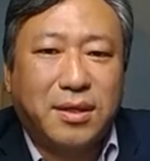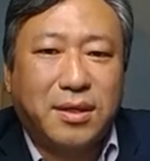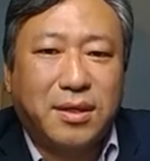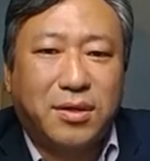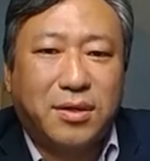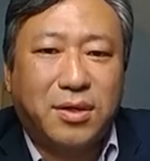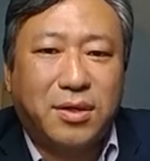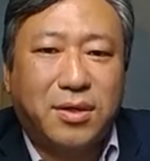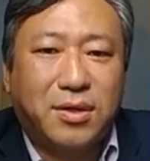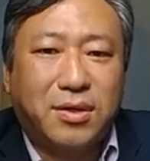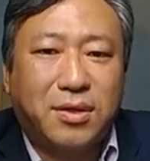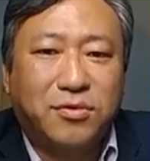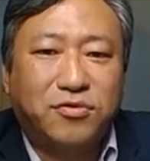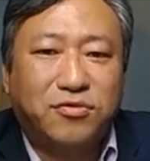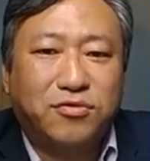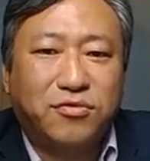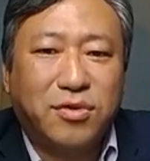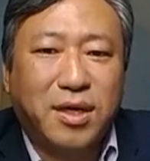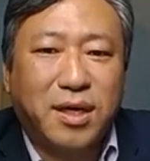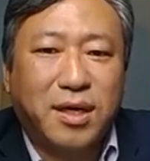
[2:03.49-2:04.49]
어,
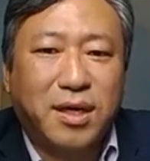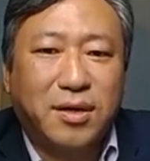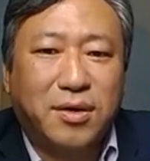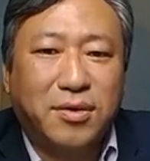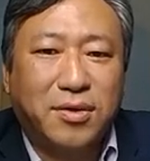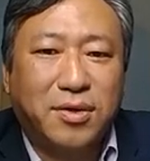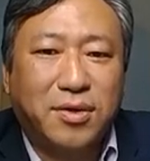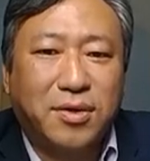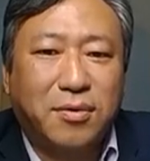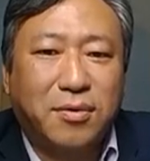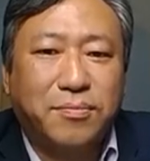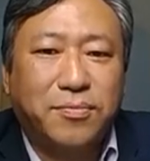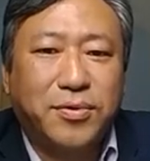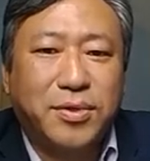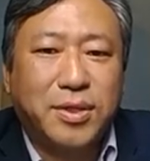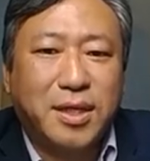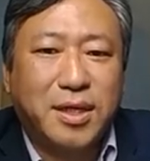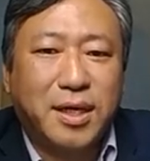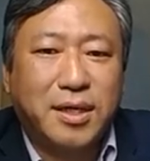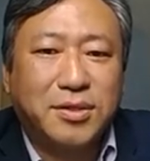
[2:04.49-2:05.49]
국내 어떤
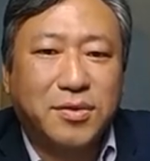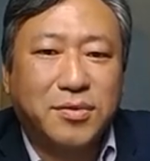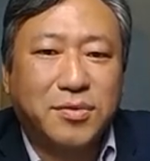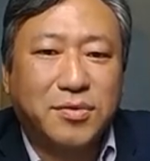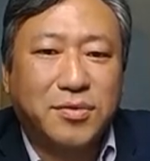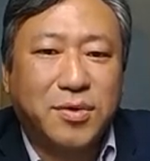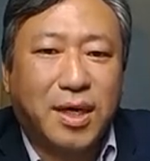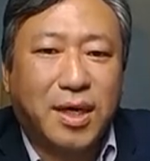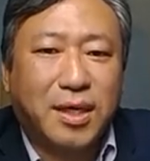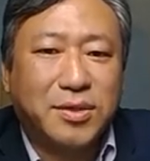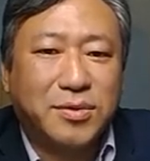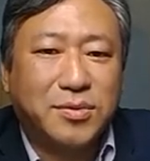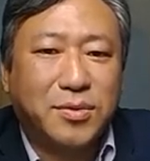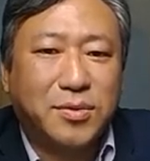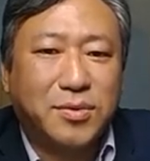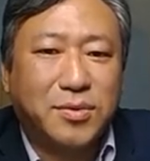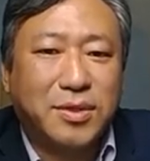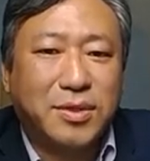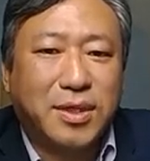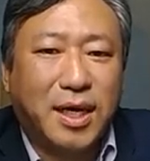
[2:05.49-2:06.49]
어플리케이션으로 가지고
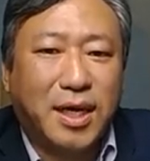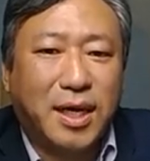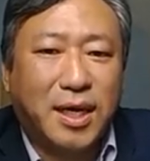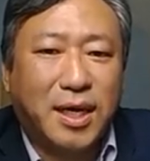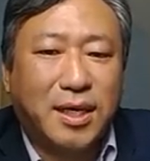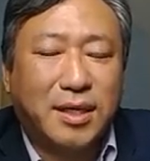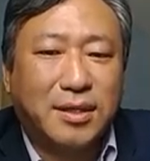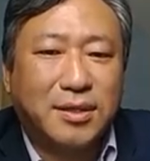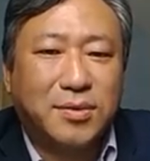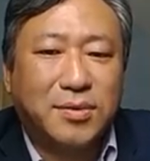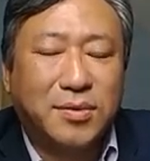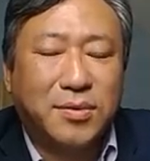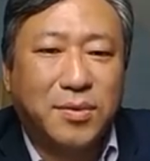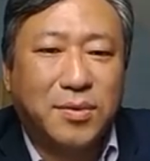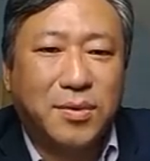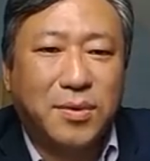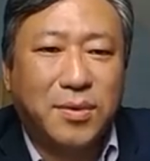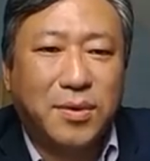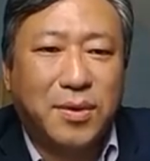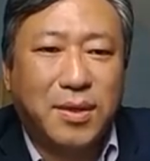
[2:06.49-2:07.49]
오느냐 그리고
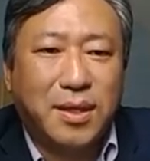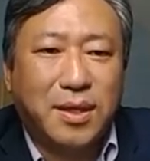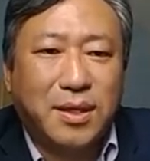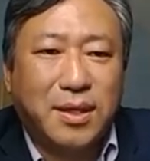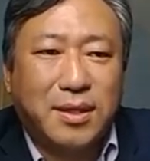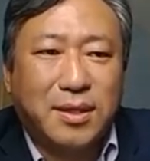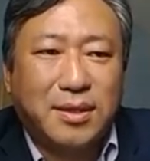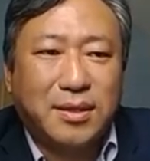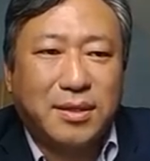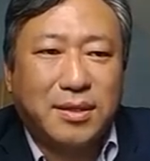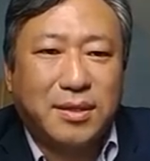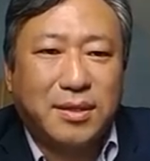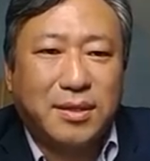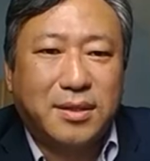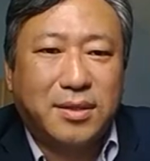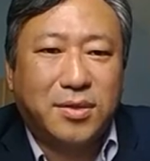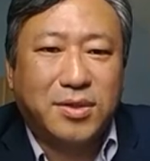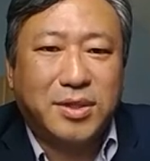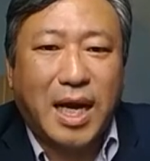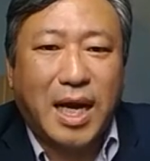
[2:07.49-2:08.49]
또 어,
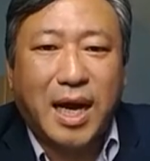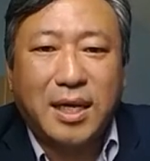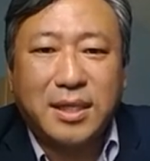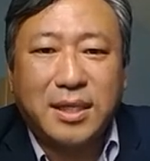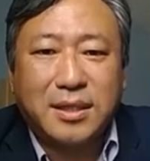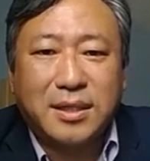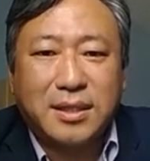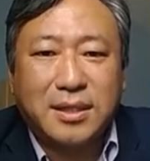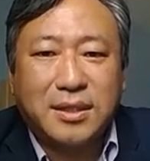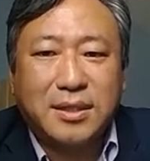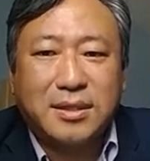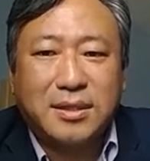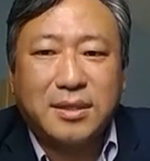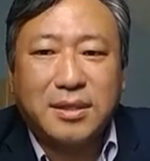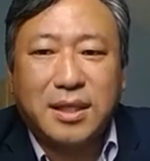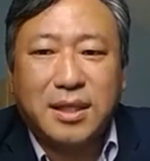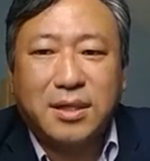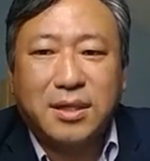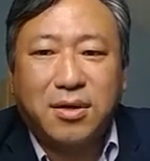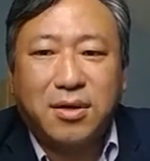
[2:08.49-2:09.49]
역시
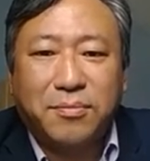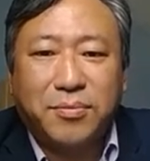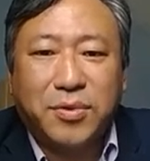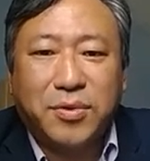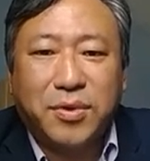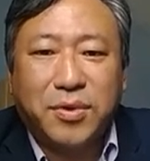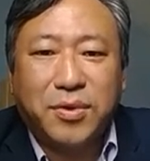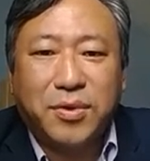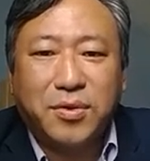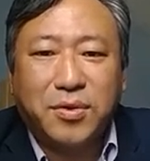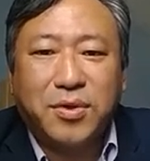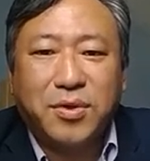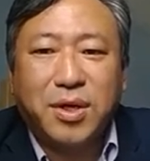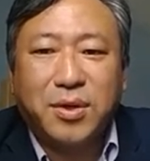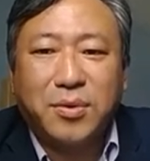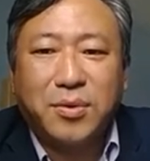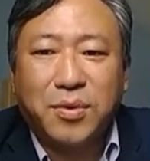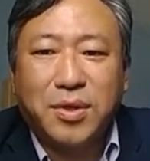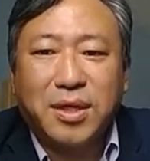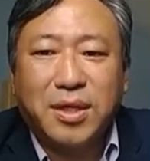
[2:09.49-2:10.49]
한글을 이 컴퓨터에서 어떻게
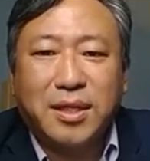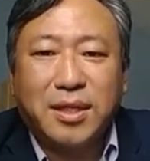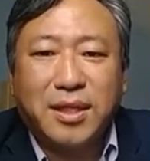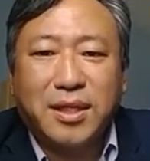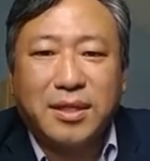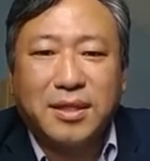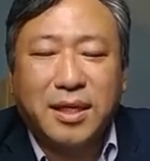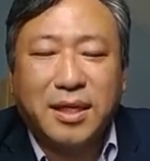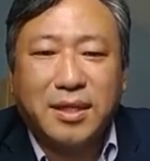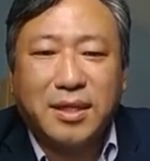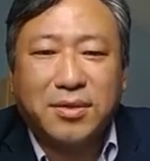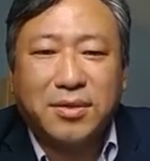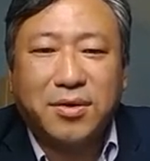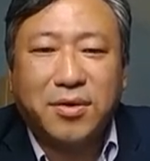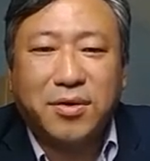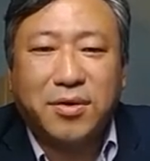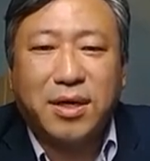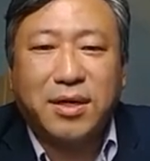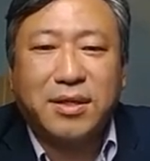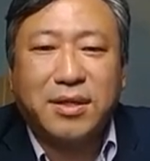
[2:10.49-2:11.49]
돌리게 되느냐 이런
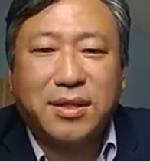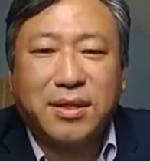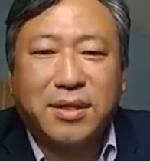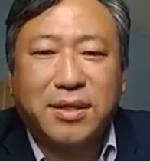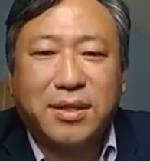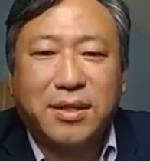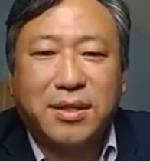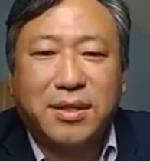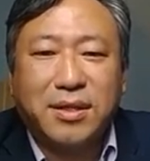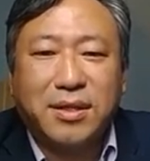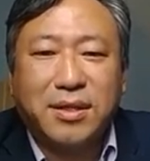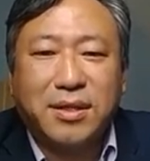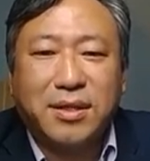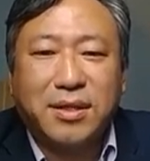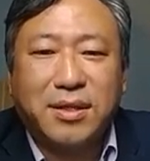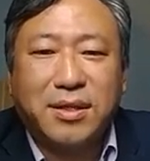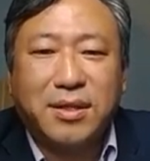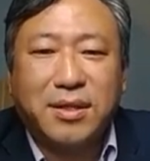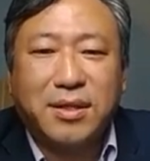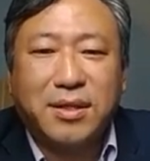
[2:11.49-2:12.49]
거 관련된 이제
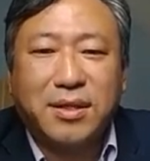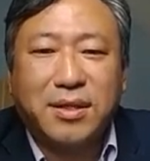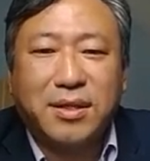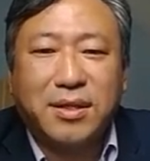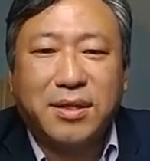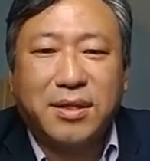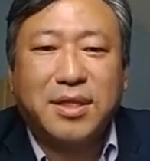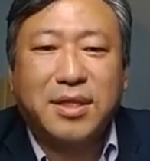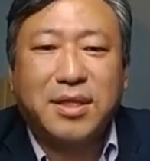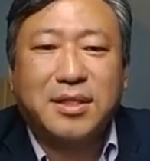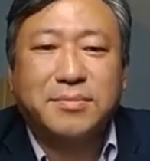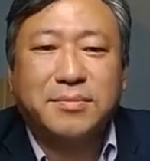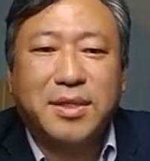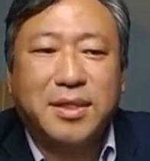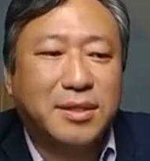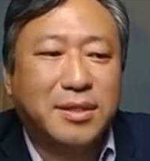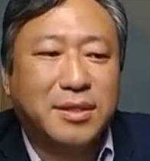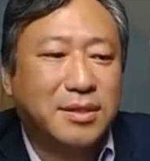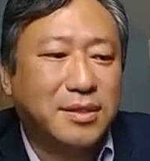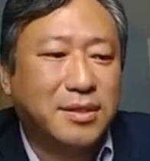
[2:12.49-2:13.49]
이슈가 떠오르게 됐습니다.
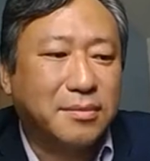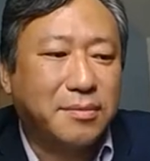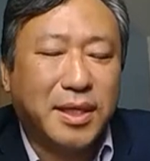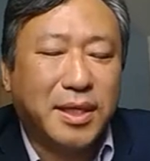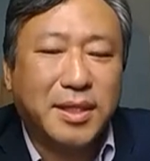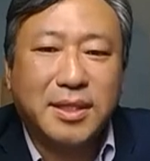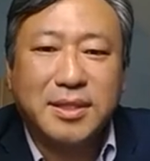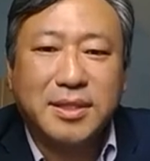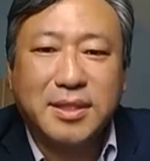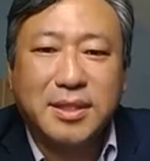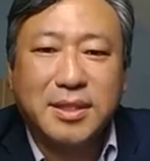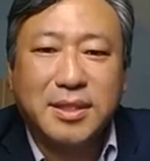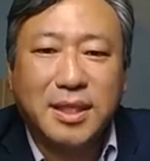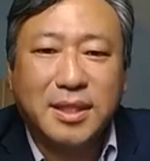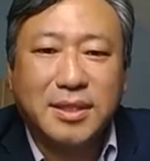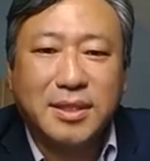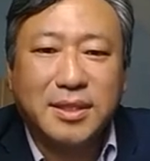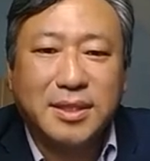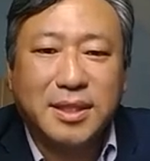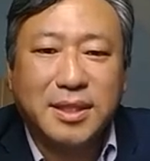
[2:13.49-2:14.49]
그래서 이제
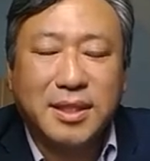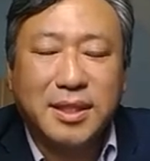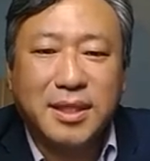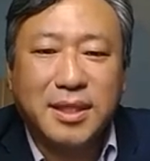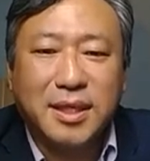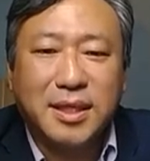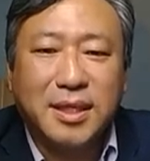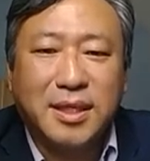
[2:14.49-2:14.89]
메디슨이라든지